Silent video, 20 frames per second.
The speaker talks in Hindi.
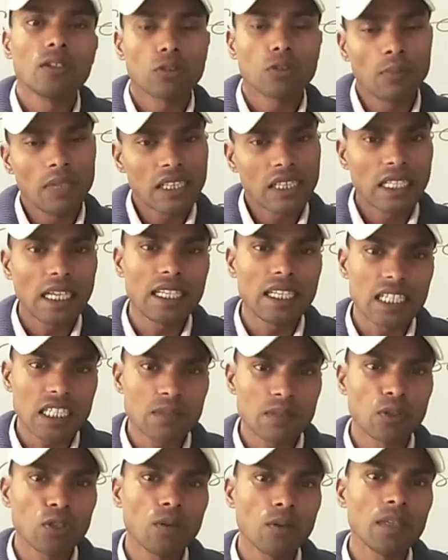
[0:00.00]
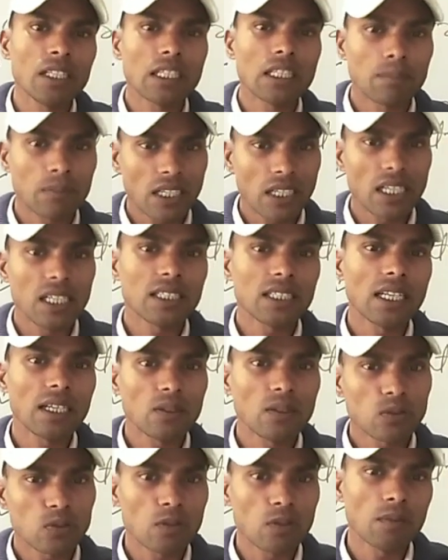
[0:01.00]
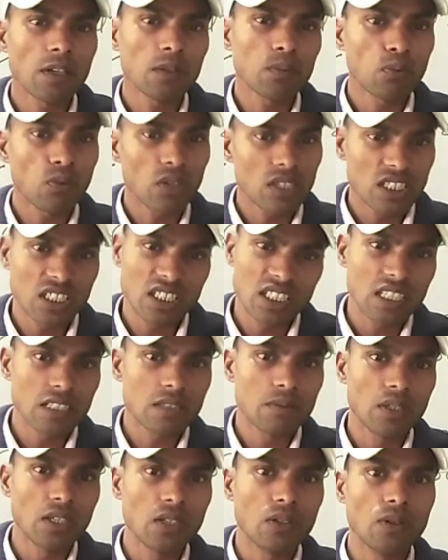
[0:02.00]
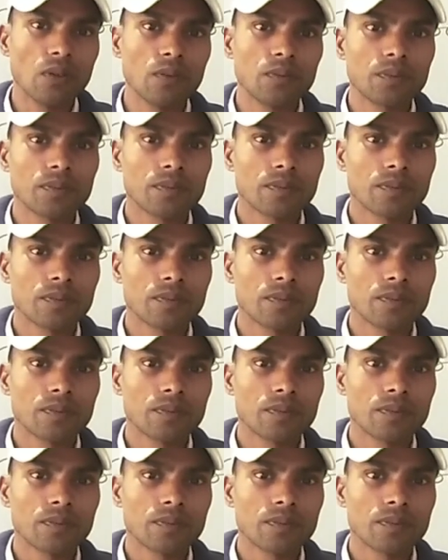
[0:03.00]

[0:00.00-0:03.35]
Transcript: तो मिलते हैं नेक्स्ट वीडियो में तब तक के लिए थैंक यू सो मच फॉर वॉचिंग दिस वीडियो